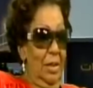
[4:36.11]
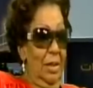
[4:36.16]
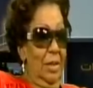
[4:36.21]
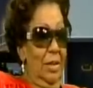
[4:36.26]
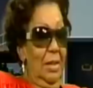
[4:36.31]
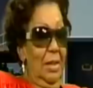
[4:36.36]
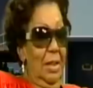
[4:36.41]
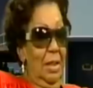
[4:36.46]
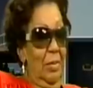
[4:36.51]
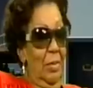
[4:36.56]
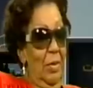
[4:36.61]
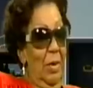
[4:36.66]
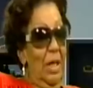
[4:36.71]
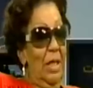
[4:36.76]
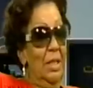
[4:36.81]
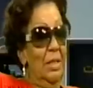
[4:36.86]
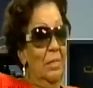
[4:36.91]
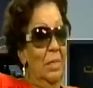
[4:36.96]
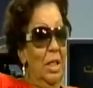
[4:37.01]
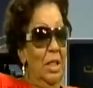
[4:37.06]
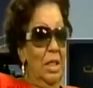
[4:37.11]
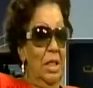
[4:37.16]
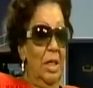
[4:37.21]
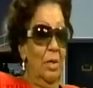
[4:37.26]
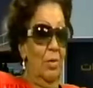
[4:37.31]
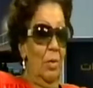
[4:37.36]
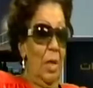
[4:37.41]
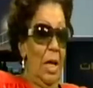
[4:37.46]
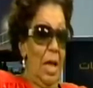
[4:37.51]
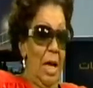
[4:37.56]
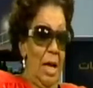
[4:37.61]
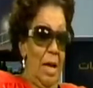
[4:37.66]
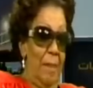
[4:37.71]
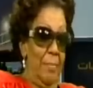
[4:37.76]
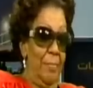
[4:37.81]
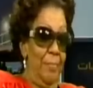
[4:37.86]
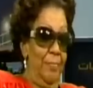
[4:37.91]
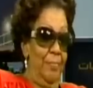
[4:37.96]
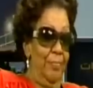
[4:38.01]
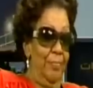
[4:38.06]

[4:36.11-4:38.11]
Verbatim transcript: نعم. دي نمرة واحد نمرة اثنين والأهم